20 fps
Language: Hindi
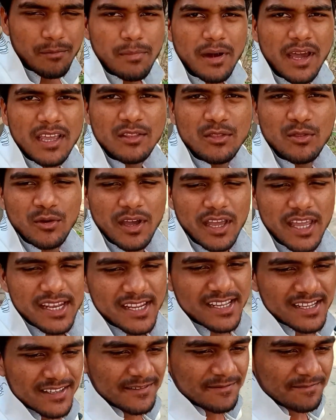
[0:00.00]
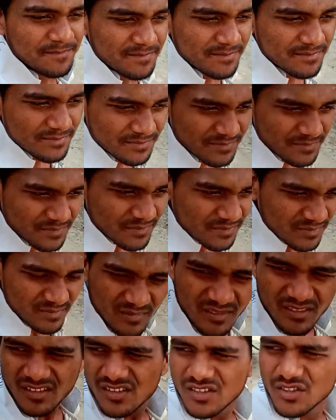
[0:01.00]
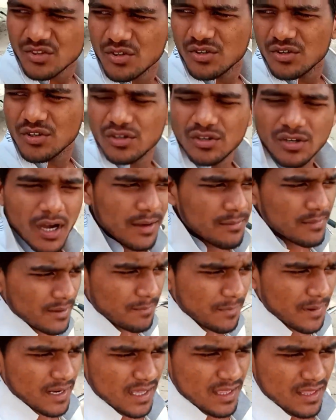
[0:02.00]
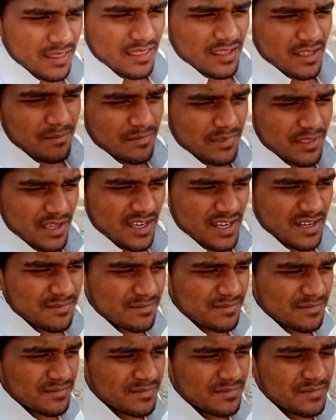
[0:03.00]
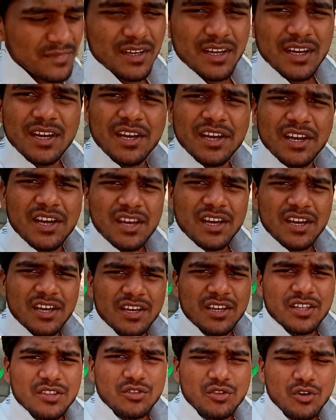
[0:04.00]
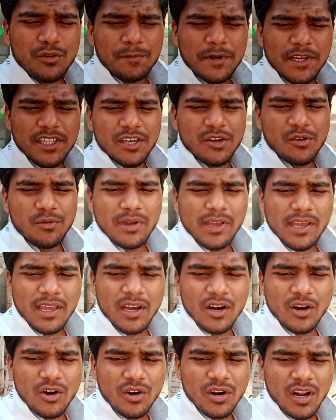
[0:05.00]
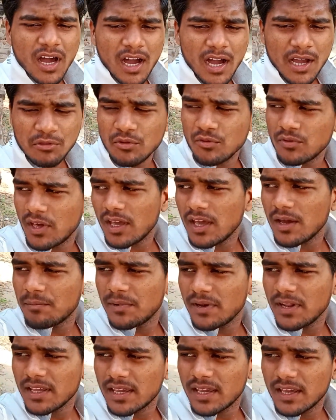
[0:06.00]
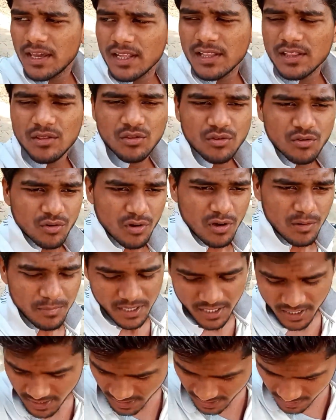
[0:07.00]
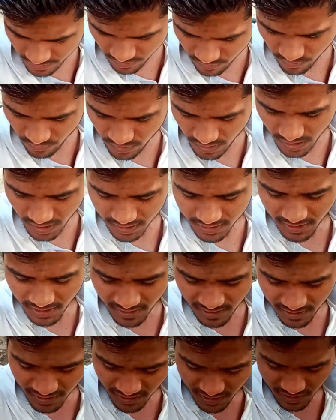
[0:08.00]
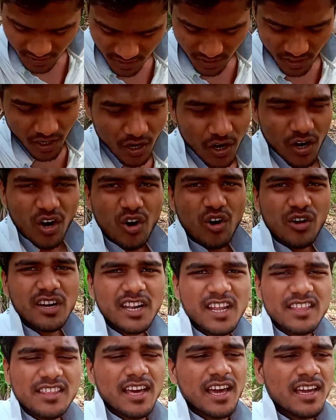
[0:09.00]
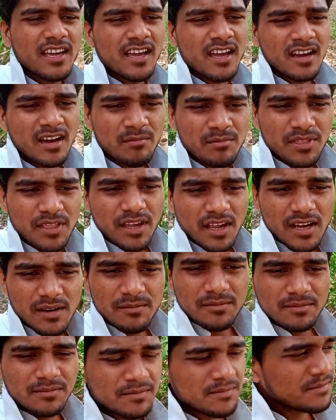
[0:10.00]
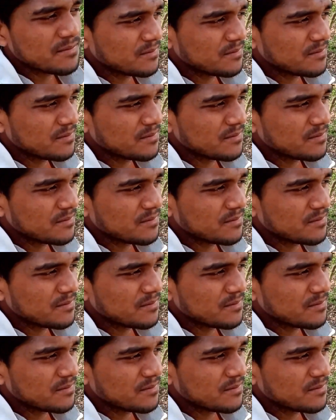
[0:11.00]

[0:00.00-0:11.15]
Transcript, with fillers: बाइक तो है नहीं तो अभी फ्रेंड्स कम से कम दो बजे हुए हैं और आ चुके हैं अपने खेत तो अभी यार इनको ला देंगे और ले जाएंगे कम से कम